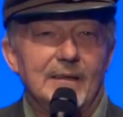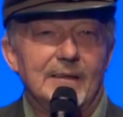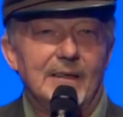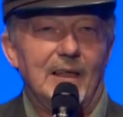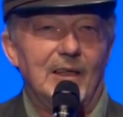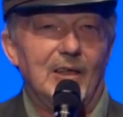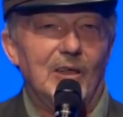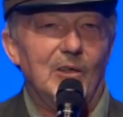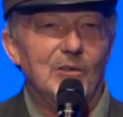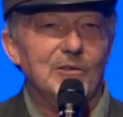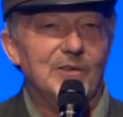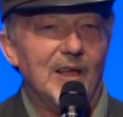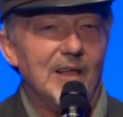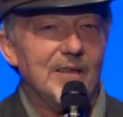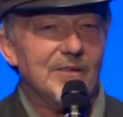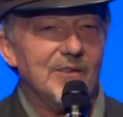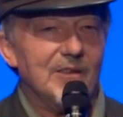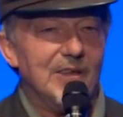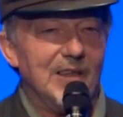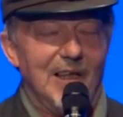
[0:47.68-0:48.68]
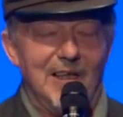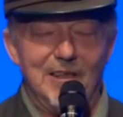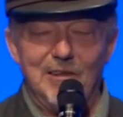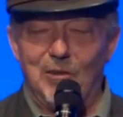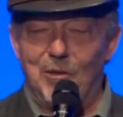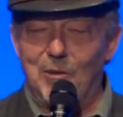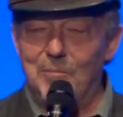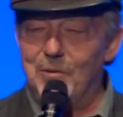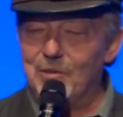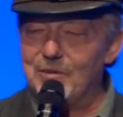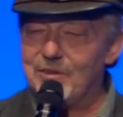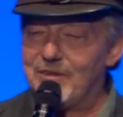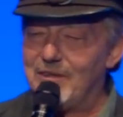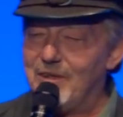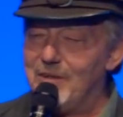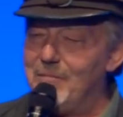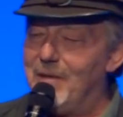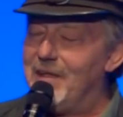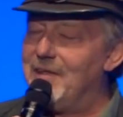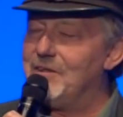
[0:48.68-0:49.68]
Daraus hat sich ein
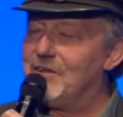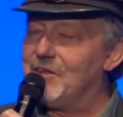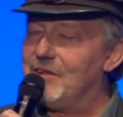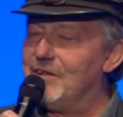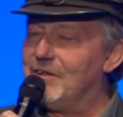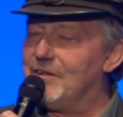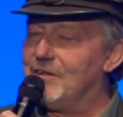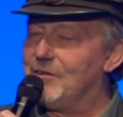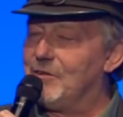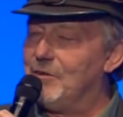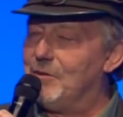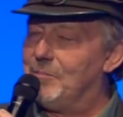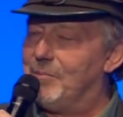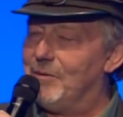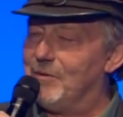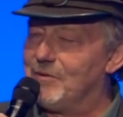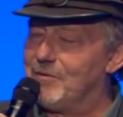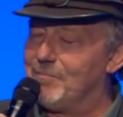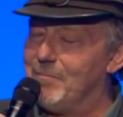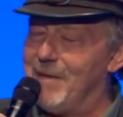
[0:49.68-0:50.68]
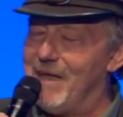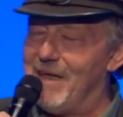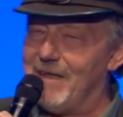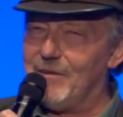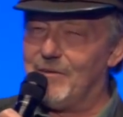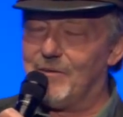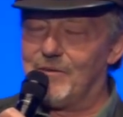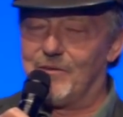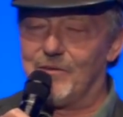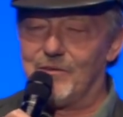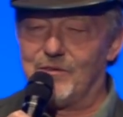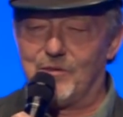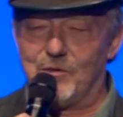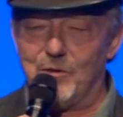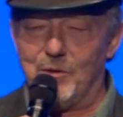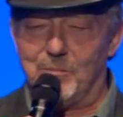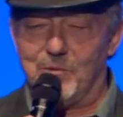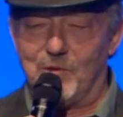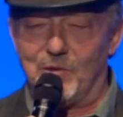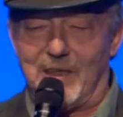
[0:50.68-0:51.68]
robuster Menschentyp und
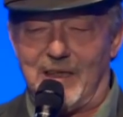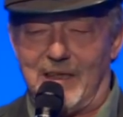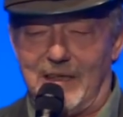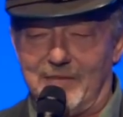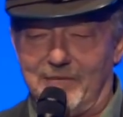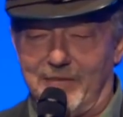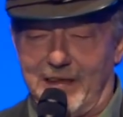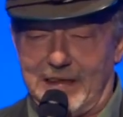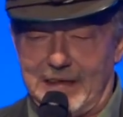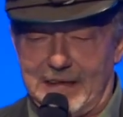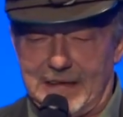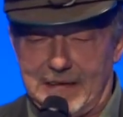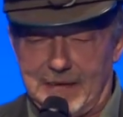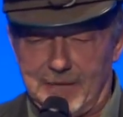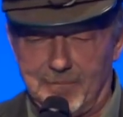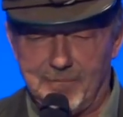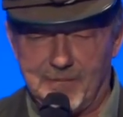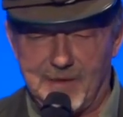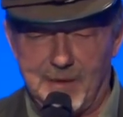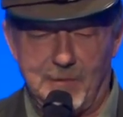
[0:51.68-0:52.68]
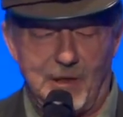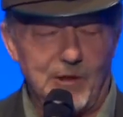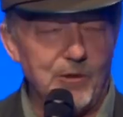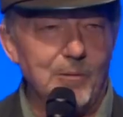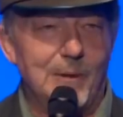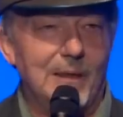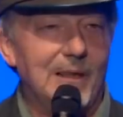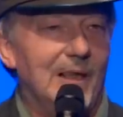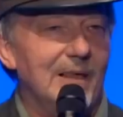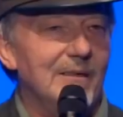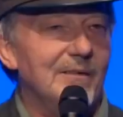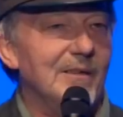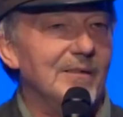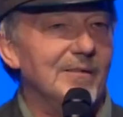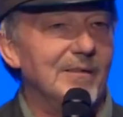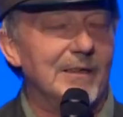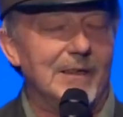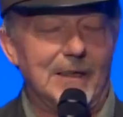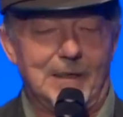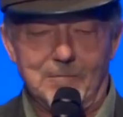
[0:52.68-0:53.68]
Mehrnutzungstyp sogar entwickelt, den man überall
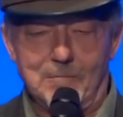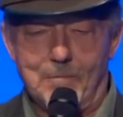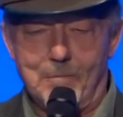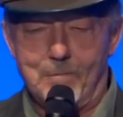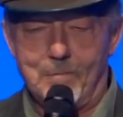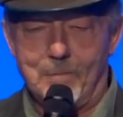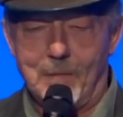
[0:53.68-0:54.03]
einsetzen kann.